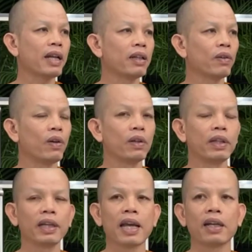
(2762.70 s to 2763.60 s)
โอกาสเจ้าของ
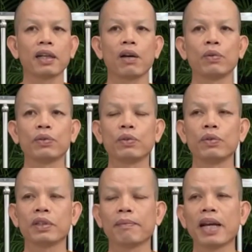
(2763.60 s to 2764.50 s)
ในการเข่า
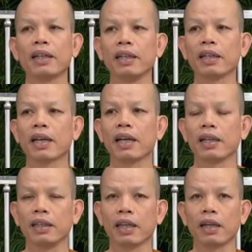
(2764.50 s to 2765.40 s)
สู้สมาธิขั้
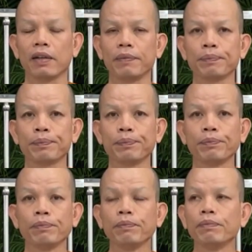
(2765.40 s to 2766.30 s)
นละเอียด
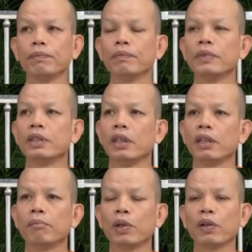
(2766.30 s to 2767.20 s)

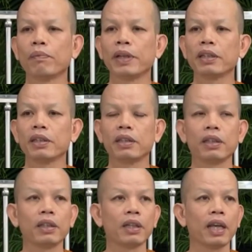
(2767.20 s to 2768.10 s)
นี่บ่ต้องไป
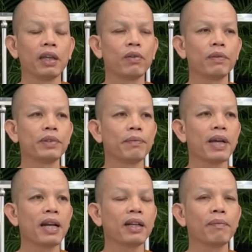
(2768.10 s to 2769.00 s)
ให้ความ
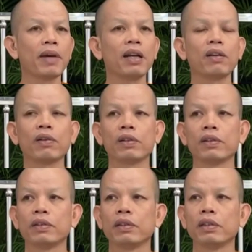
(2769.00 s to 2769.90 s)
สำคัญกับมันหรอก
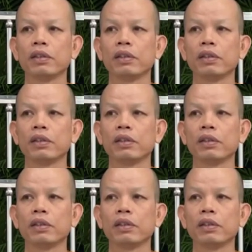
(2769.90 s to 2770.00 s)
